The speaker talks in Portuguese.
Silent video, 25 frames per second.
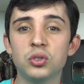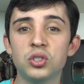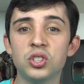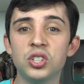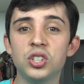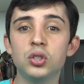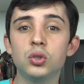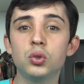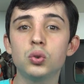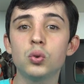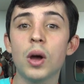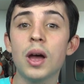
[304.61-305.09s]

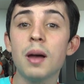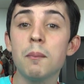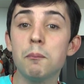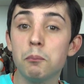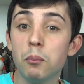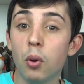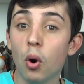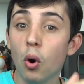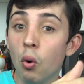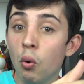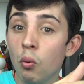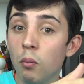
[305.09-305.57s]
se isso é
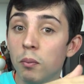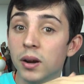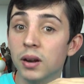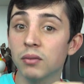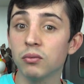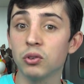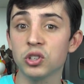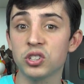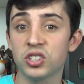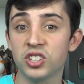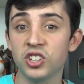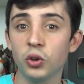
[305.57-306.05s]
bom para
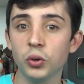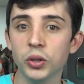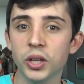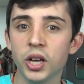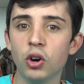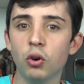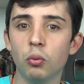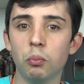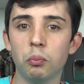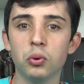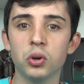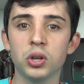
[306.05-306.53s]
você ou
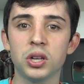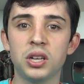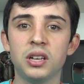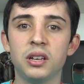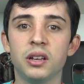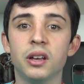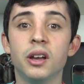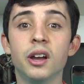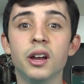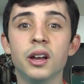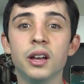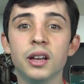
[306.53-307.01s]
não,
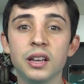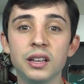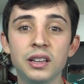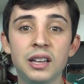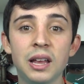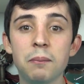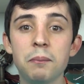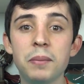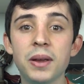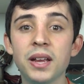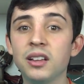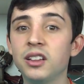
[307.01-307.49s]
porque
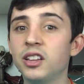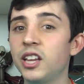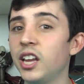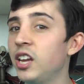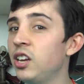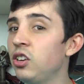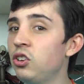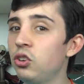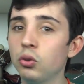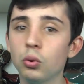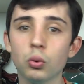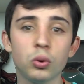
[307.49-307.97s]

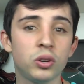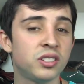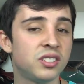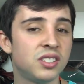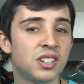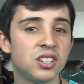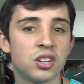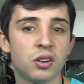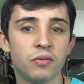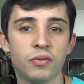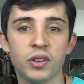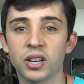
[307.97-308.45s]
independente do que
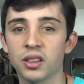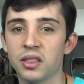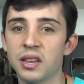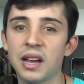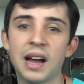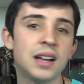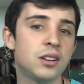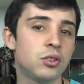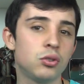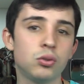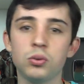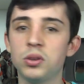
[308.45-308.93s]
seja
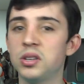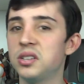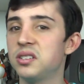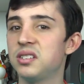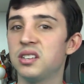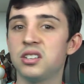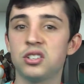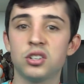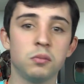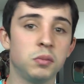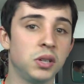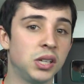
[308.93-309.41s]
verdade, do que
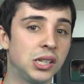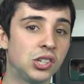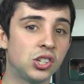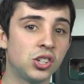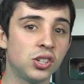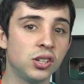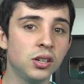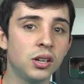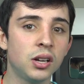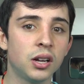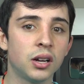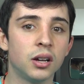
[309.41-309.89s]
seja
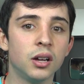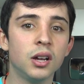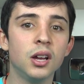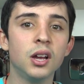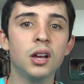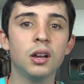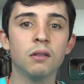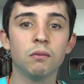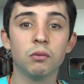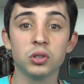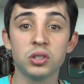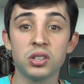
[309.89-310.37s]
mentira,
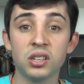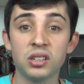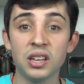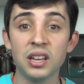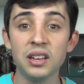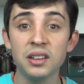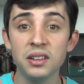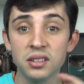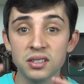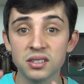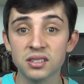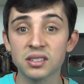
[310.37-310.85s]
você
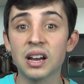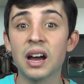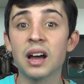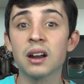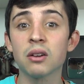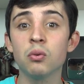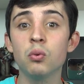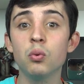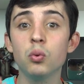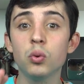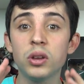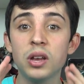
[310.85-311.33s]
tem que estar
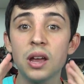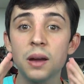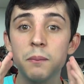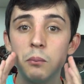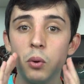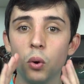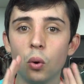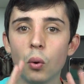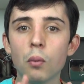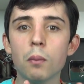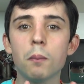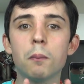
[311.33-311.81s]
com o que é
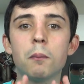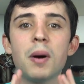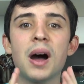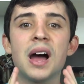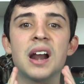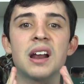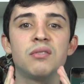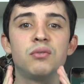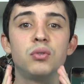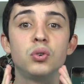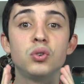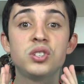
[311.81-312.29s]
bom
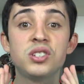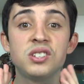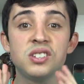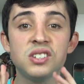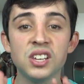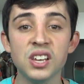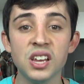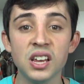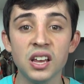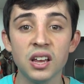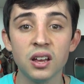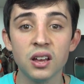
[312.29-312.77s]
para
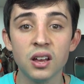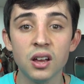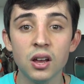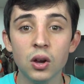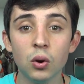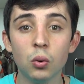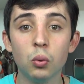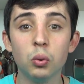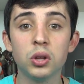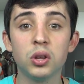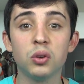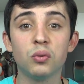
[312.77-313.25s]
você,
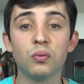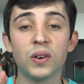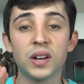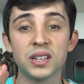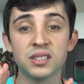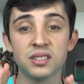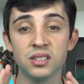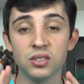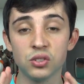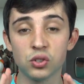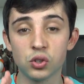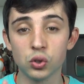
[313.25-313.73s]
o que faz
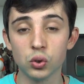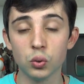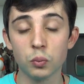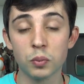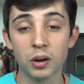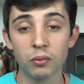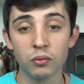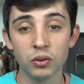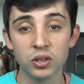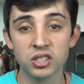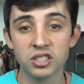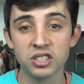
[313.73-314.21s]
sentido
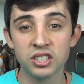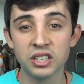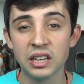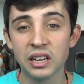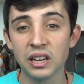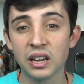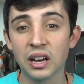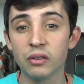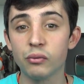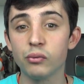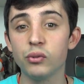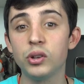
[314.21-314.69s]
para
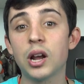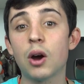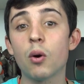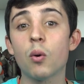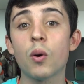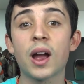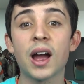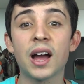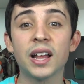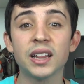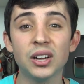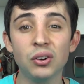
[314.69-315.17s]
você. Afinal,
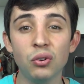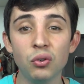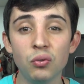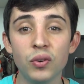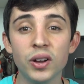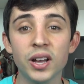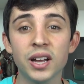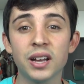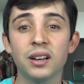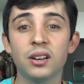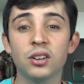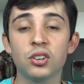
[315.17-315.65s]
cada um
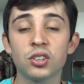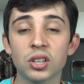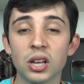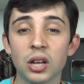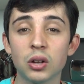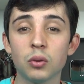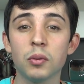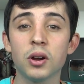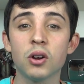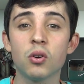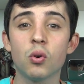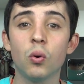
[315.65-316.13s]
vai acreditar
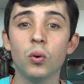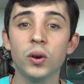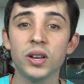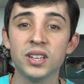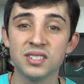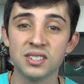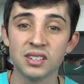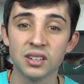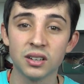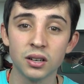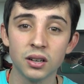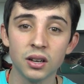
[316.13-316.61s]
numa
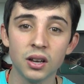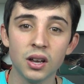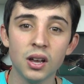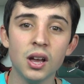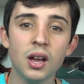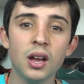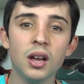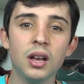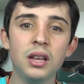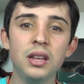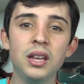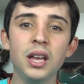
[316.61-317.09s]
coisa.
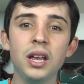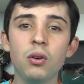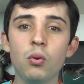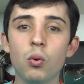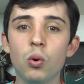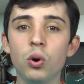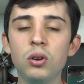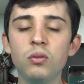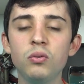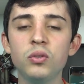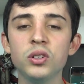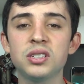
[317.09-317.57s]
E aí
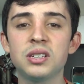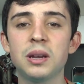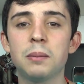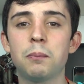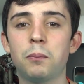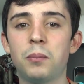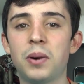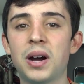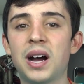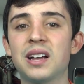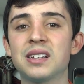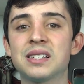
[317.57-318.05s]
quando você
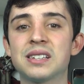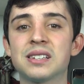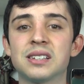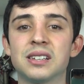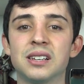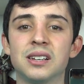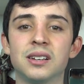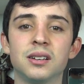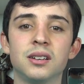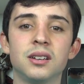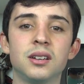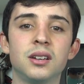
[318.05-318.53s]

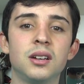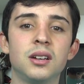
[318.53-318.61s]
passa